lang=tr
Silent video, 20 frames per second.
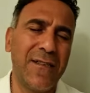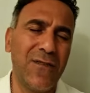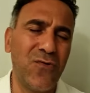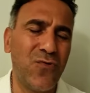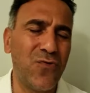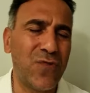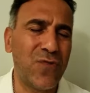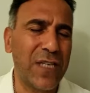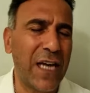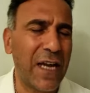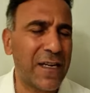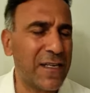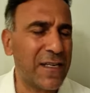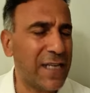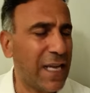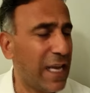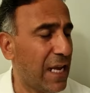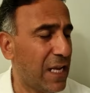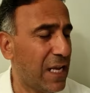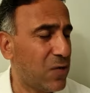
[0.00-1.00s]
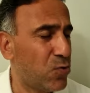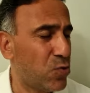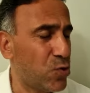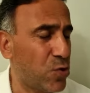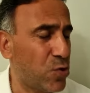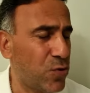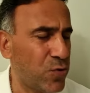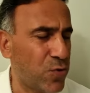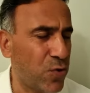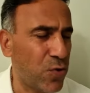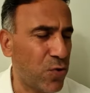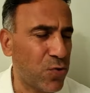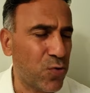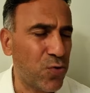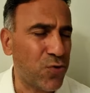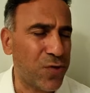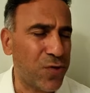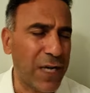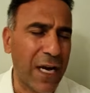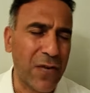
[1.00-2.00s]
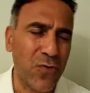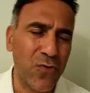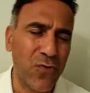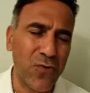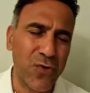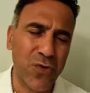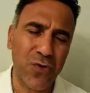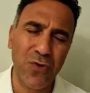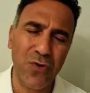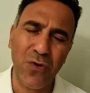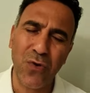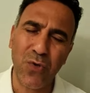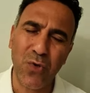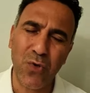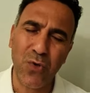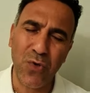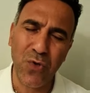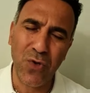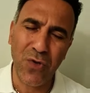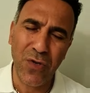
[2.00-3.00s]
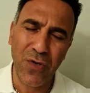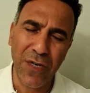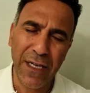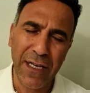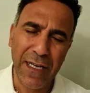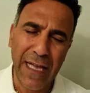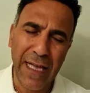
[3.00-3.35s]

dünyanın en güçlü gök kuşağını oluşturuyor çünkü